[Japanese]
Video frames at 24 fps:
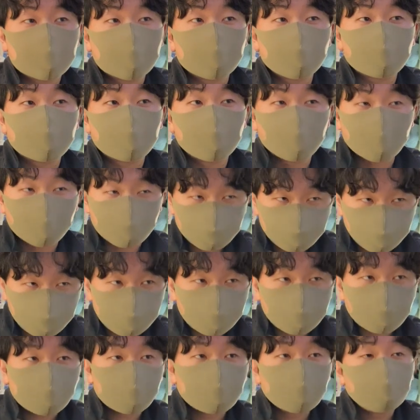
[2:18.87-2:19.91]
たのと、
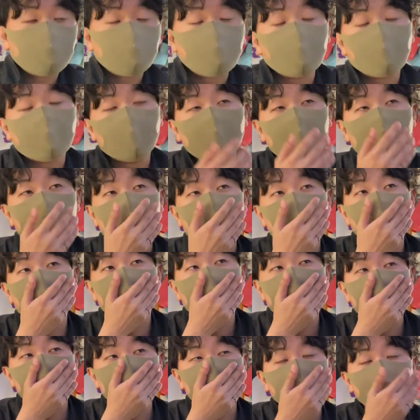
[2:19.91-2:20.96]
あと
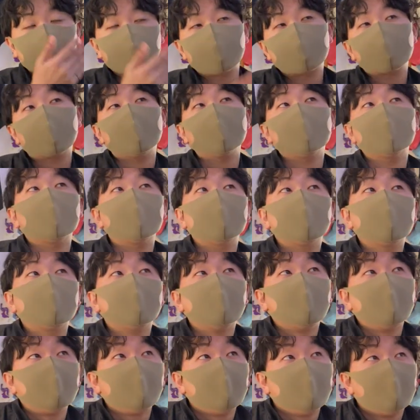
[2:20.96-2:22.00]
は衝動買いが
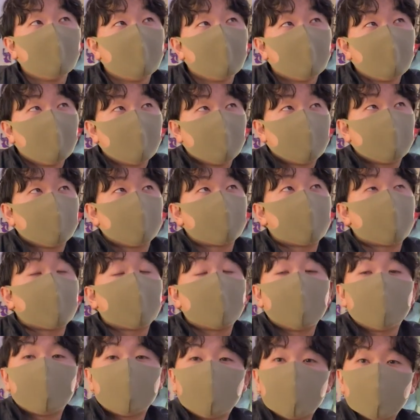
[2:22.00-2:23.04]
やっぱり
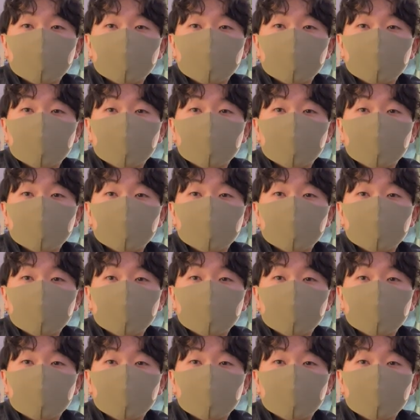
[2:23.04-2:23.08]
減